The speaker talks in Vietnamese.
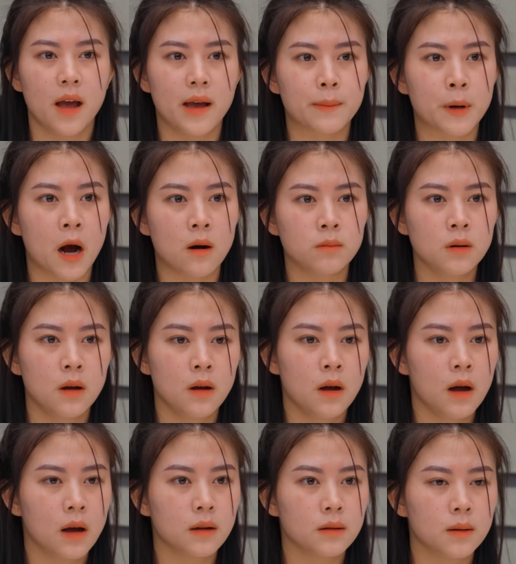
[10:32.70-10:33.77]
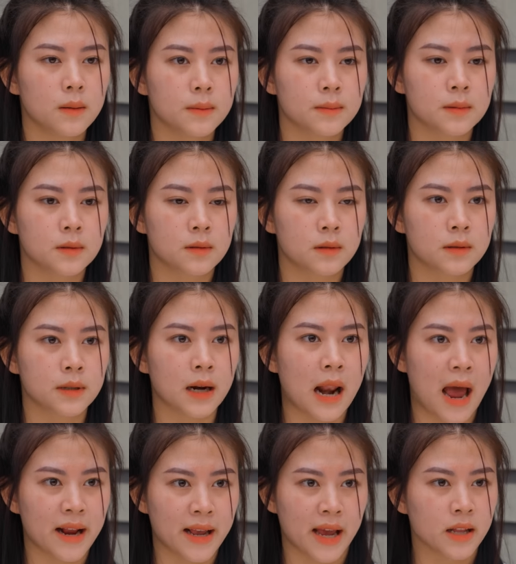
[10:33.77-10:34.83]
Em không Chắc
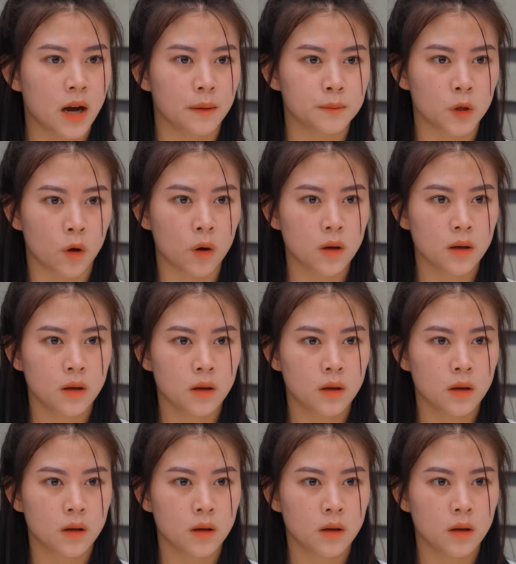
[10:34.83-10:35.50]
là anh nghe nhầm rồi